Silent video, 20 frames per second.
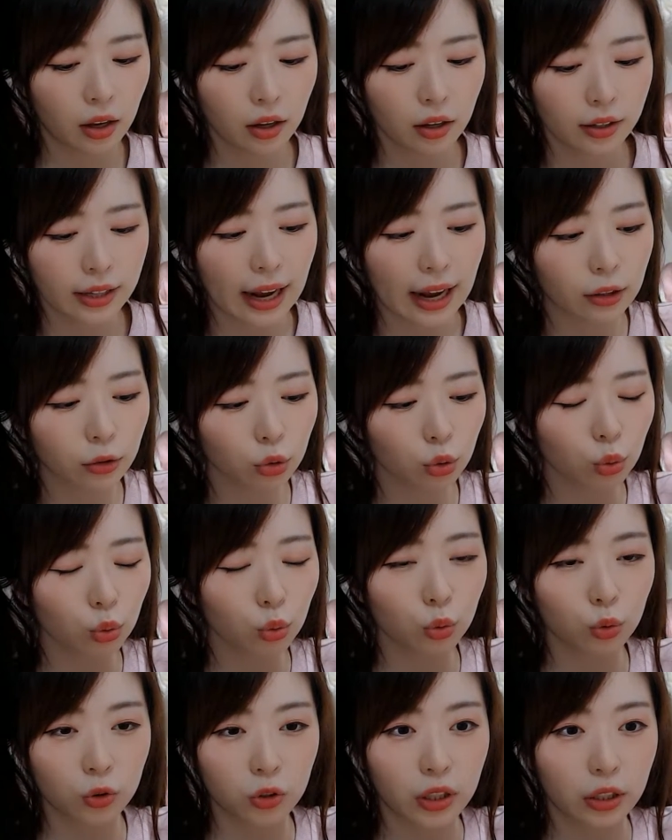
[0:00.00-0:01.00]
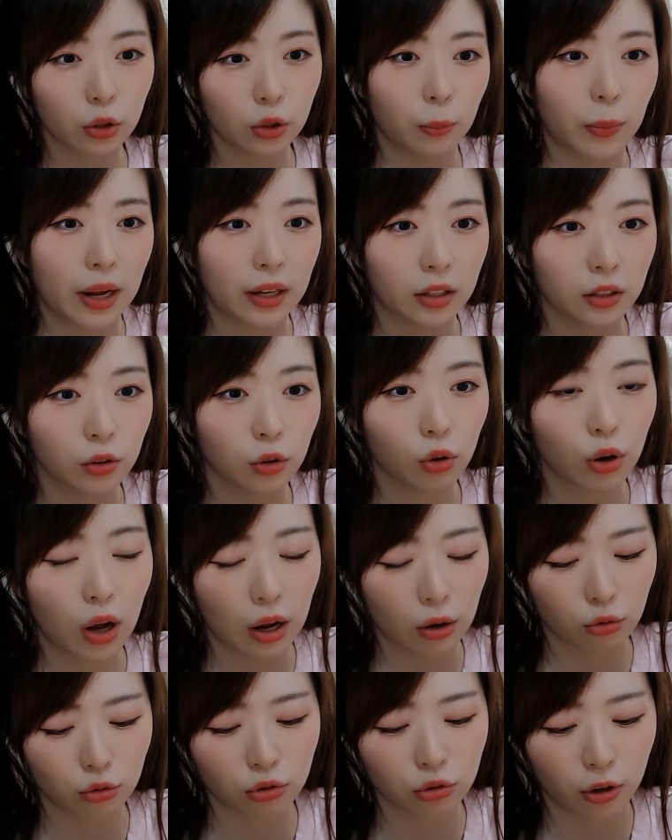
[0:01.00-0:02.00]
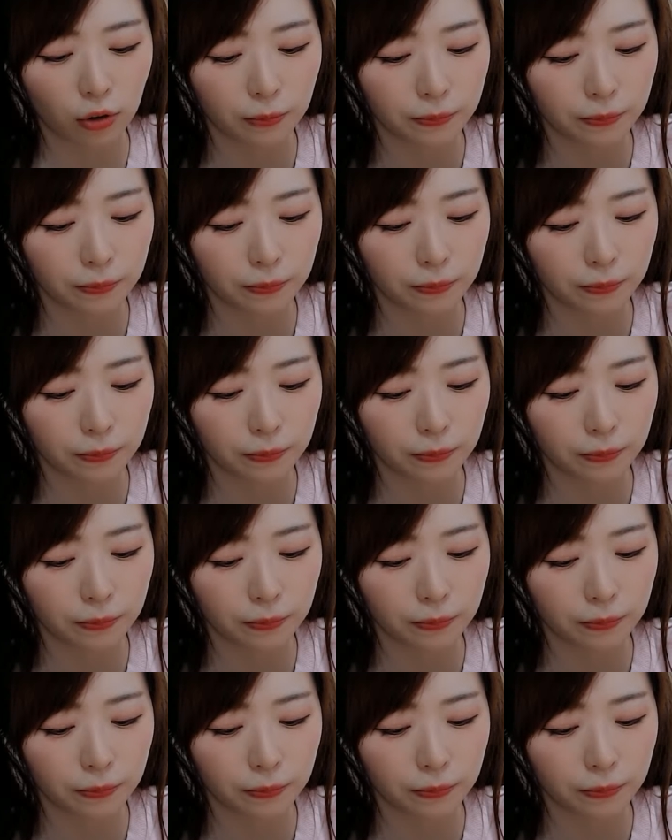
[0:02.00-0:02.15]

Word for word: 양도 그게 더 많은 것 같고요.